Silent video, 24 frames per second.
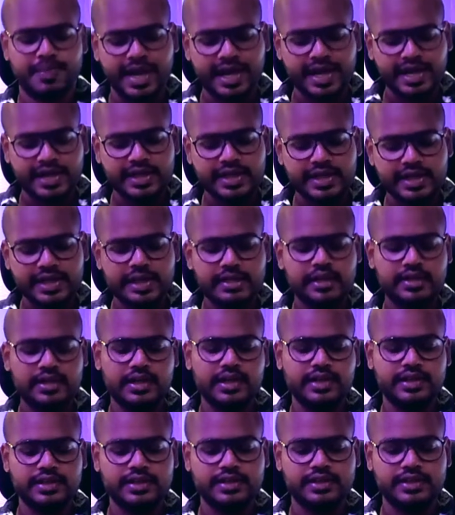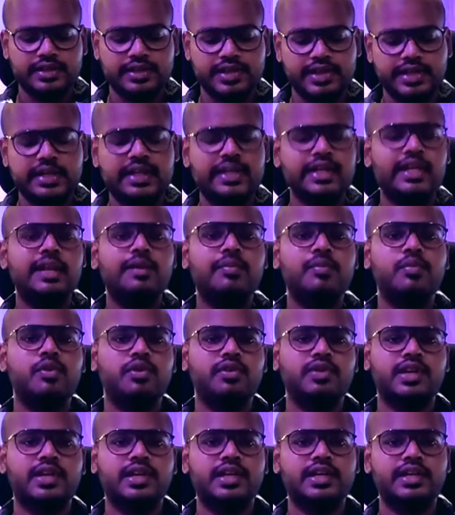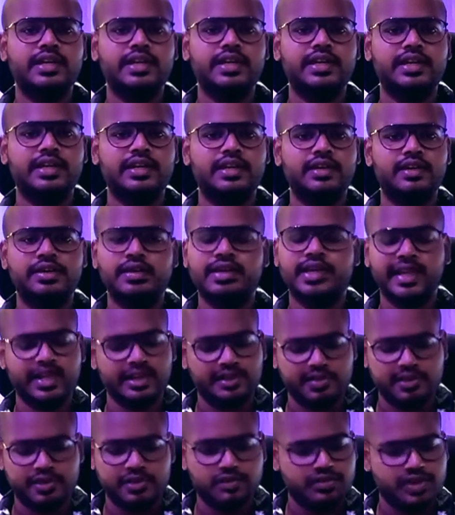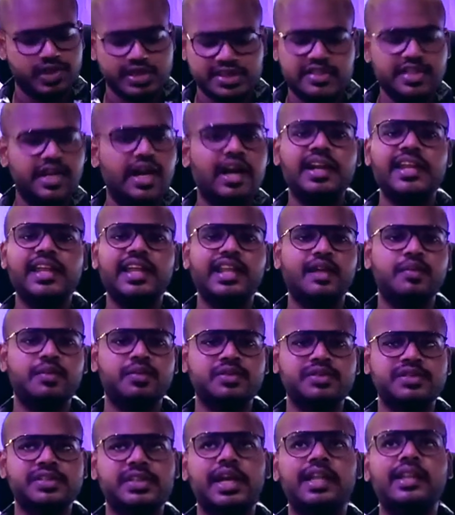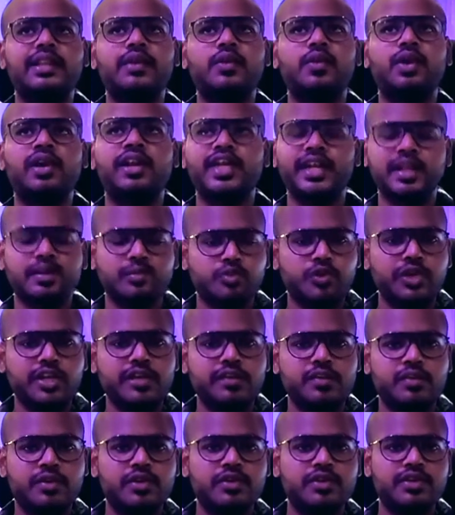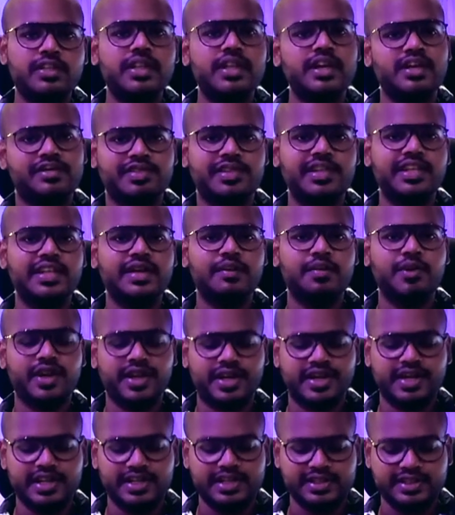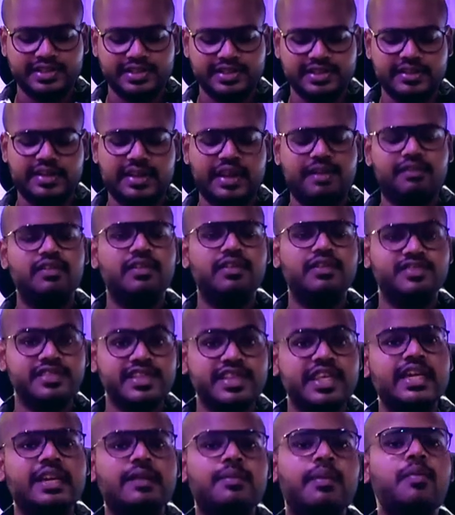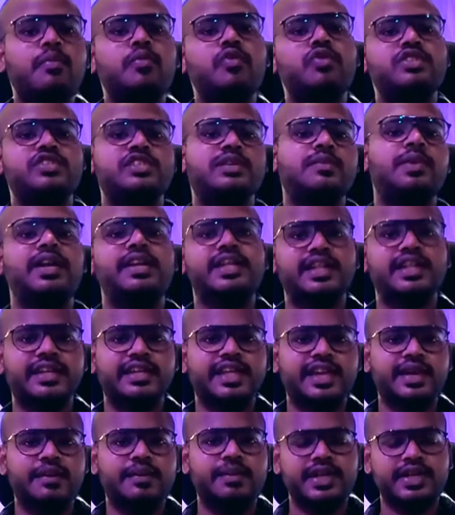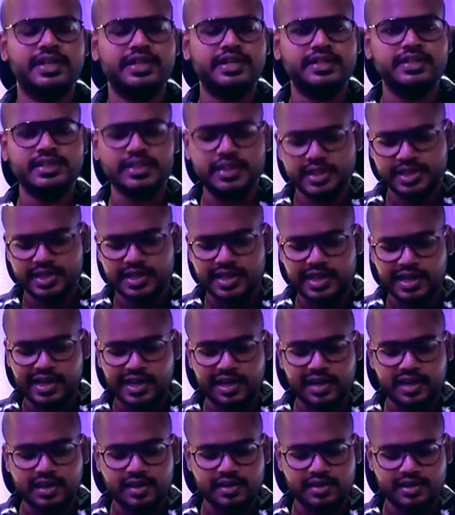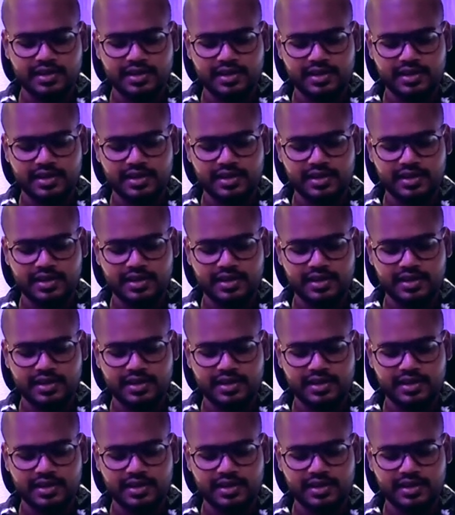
ப்ராக்டிக்கல் அண்டு டெக்னிக்கலாக போகிறதுனால எங்களுக்கு வந்து ஃபுல்லாக ஜாலியாக தான் போச்சு அந்த ஒன் இயர் முடியும் போது வந்து நாங்கள் ஃபீல் தான் போனோம் என்ன இந்த ட்ராவல் வந்து சீக்கிரமாக முடிஞ்ச மாதிரி இருக்கே அப்படின்ட்டு ஆனால்